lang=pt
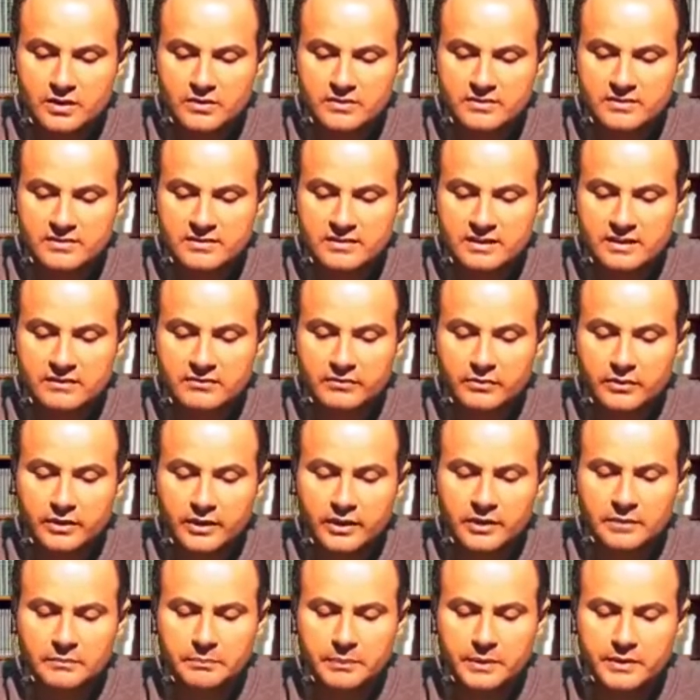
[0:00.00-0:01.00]
olhos estavam
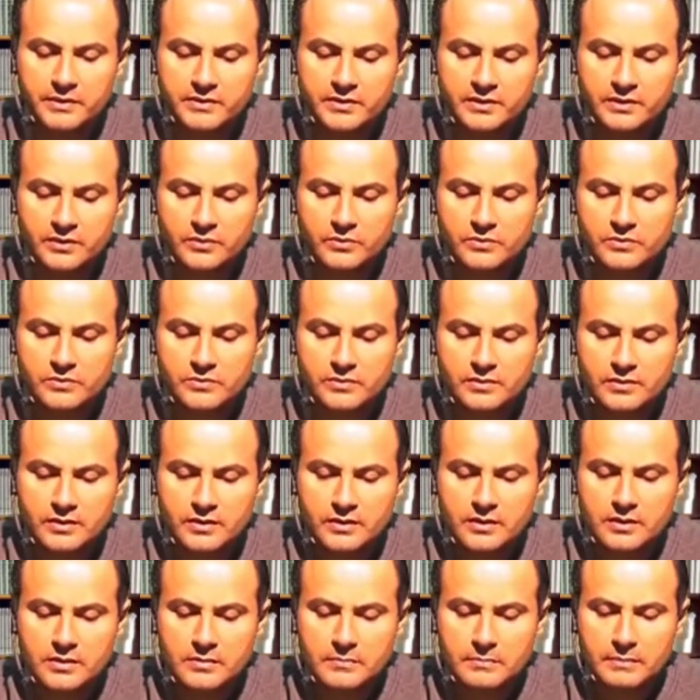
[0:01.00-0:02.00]
impedidos
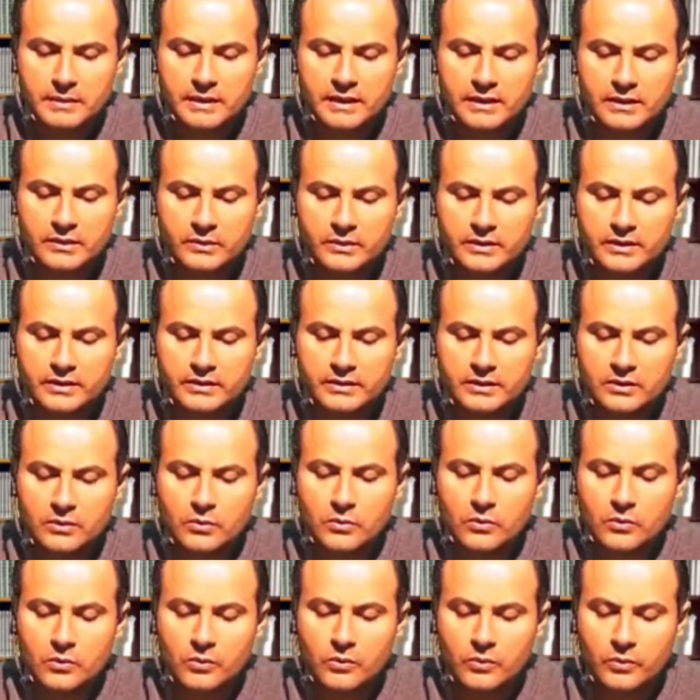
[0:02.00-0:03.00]
para o que
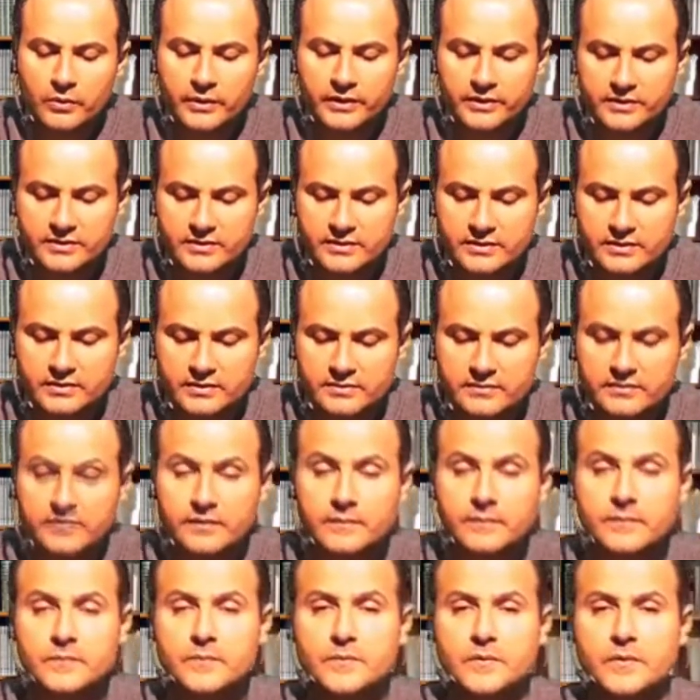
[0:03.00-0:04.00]
não o conhecesse.
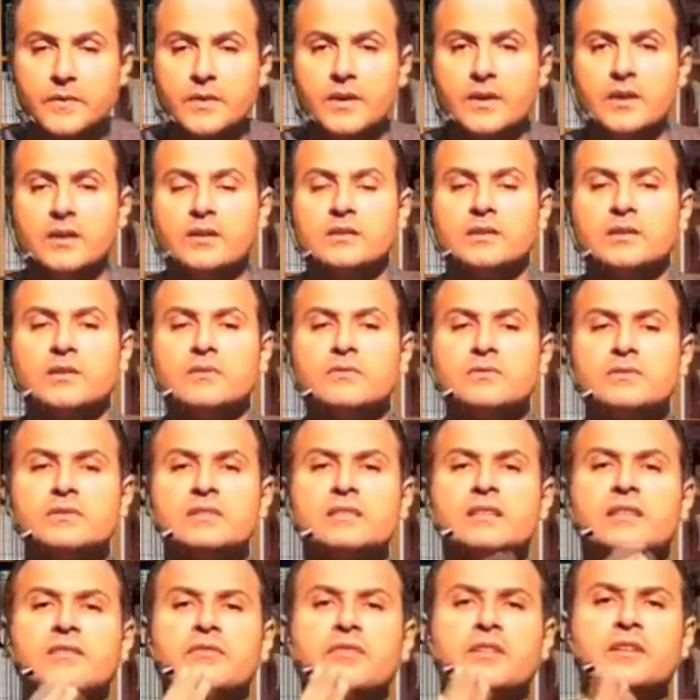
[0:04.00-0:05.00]
Então
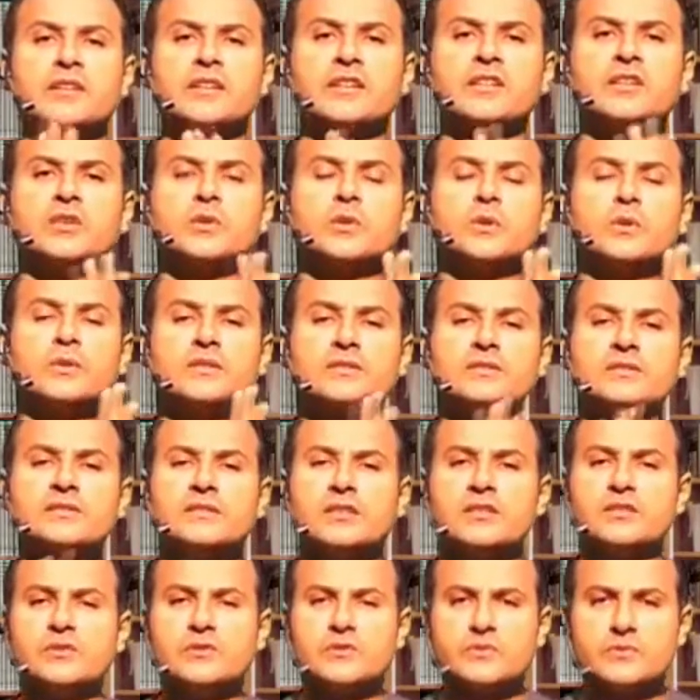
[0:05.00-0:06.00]
você está vendo aqui dois
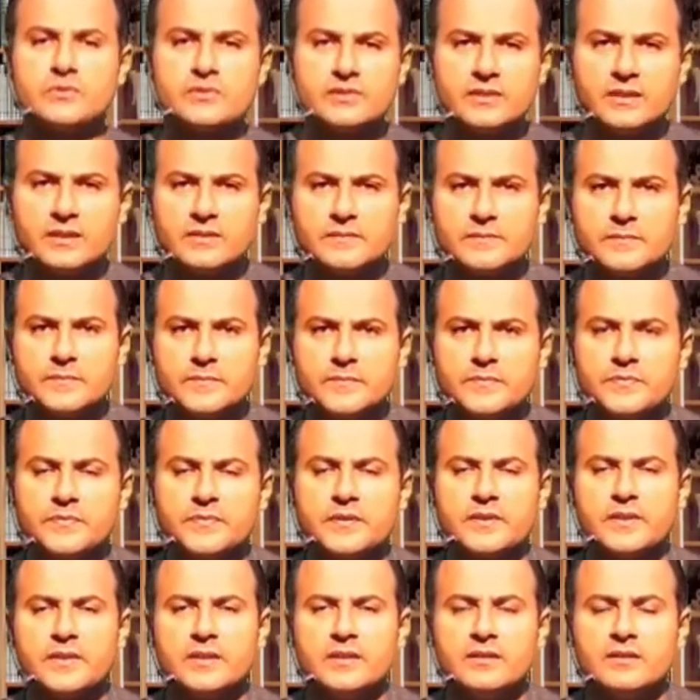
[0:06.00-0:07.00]
textos, né?
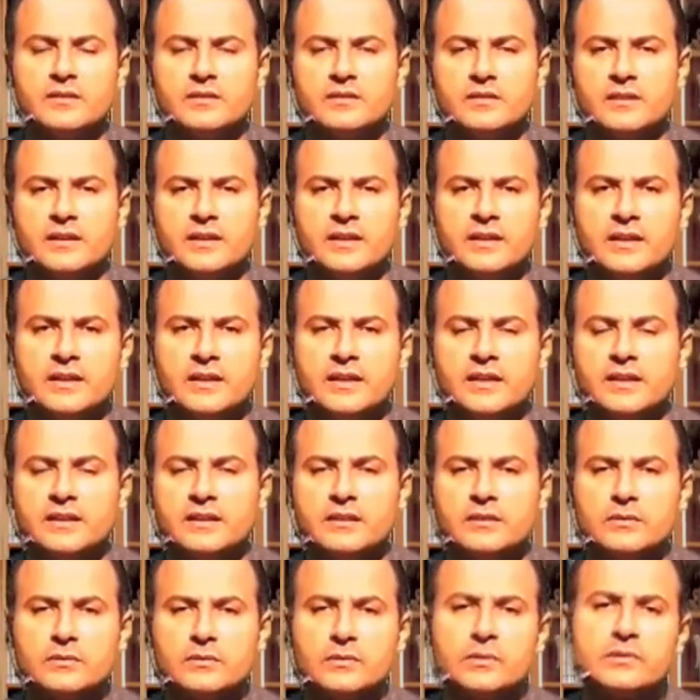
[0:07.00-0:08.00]

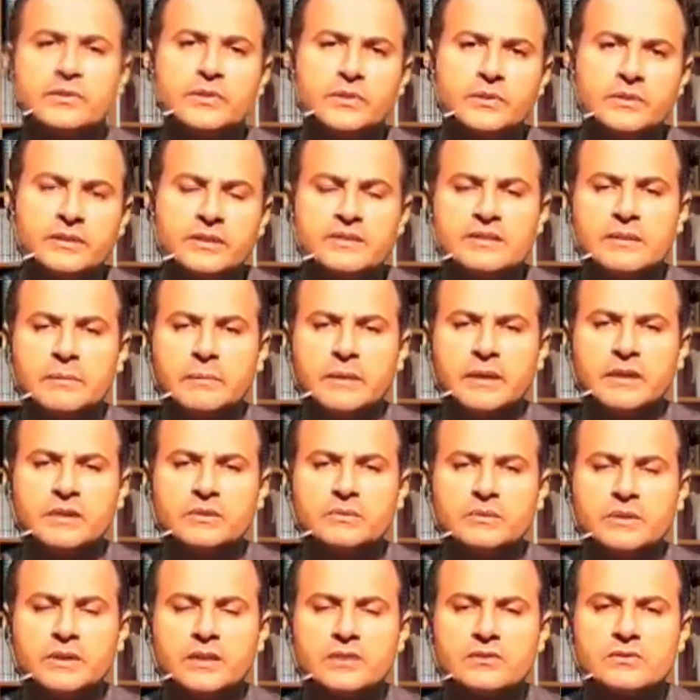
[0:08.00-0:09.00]
É, Antigo
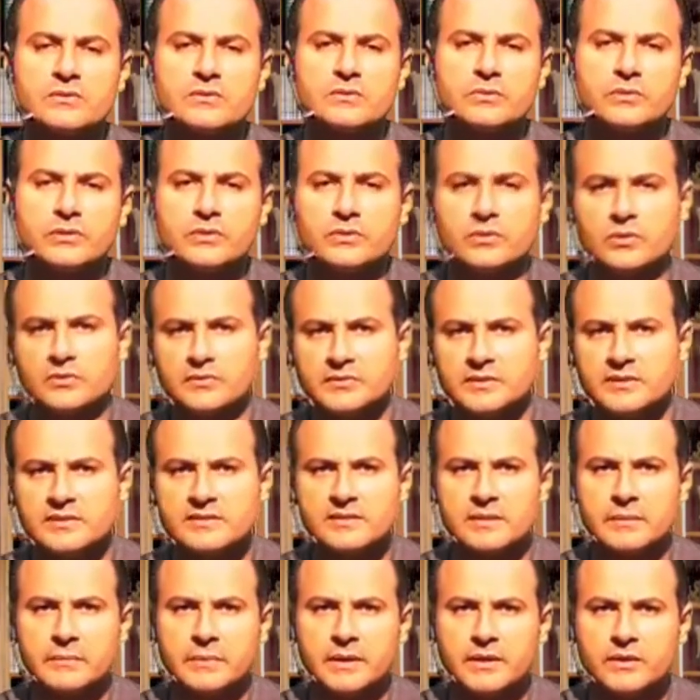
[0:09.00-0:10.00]
Testamento, Êxodo e Novo
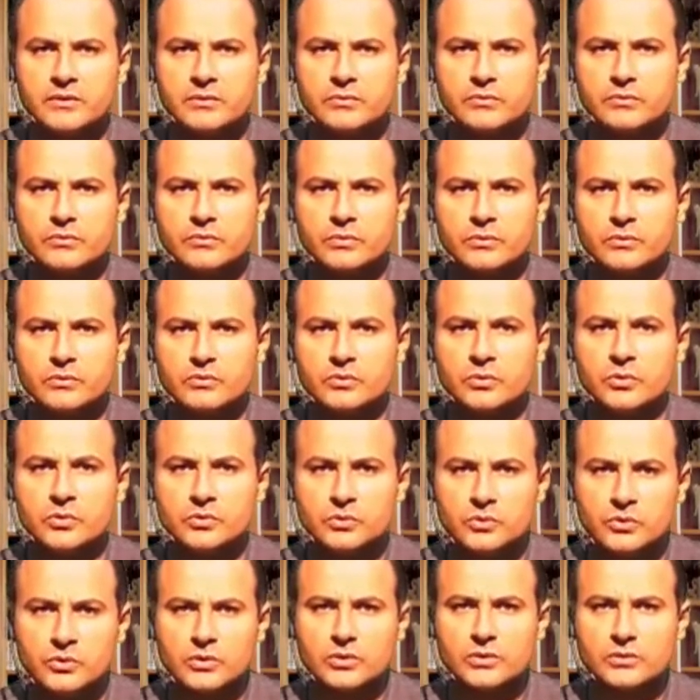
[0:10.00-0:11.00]
Testamento, o
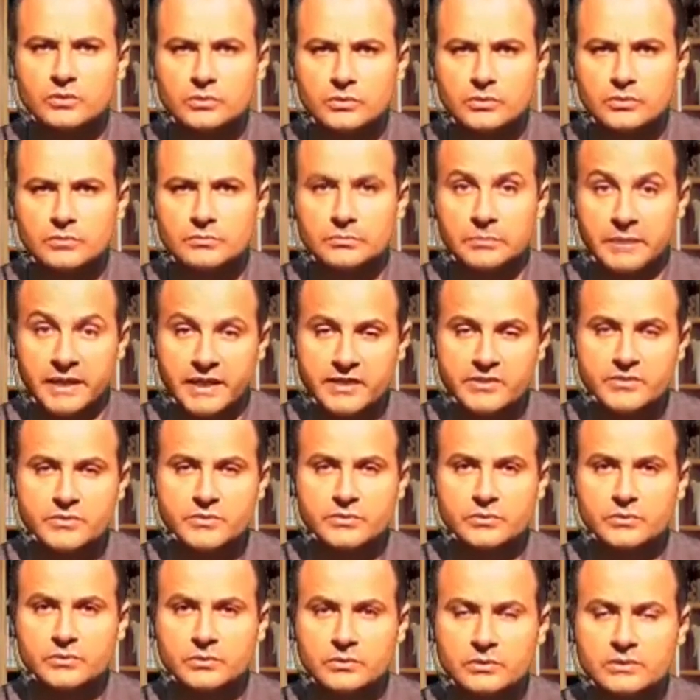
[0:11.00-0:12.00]
doutor
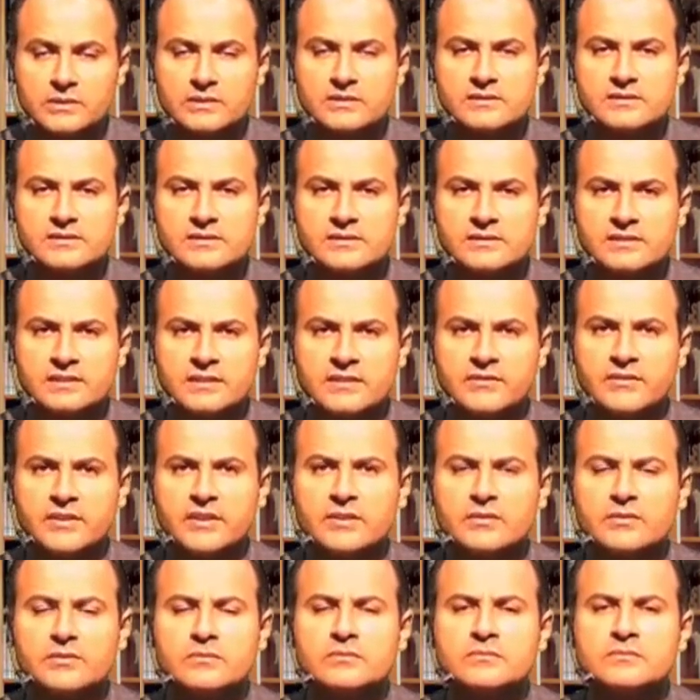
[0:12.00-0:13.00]
médico Lucas
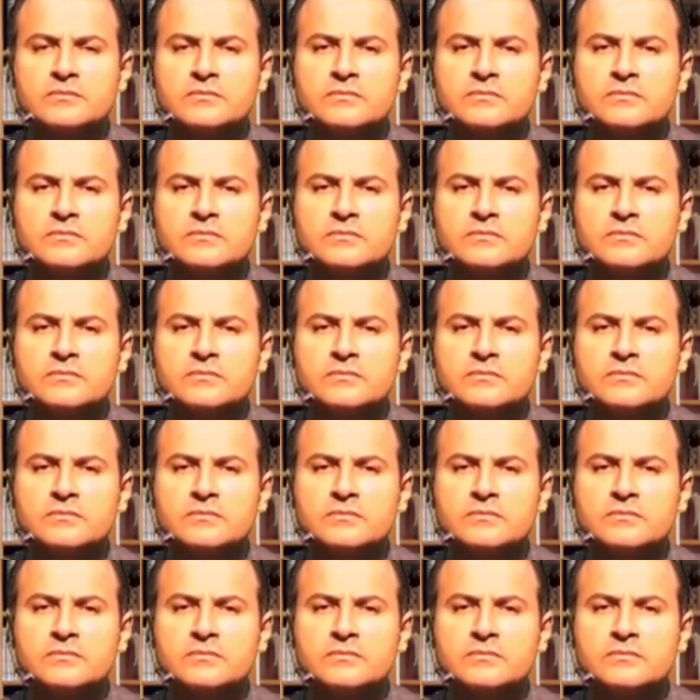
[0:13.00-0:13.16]
escrevendo.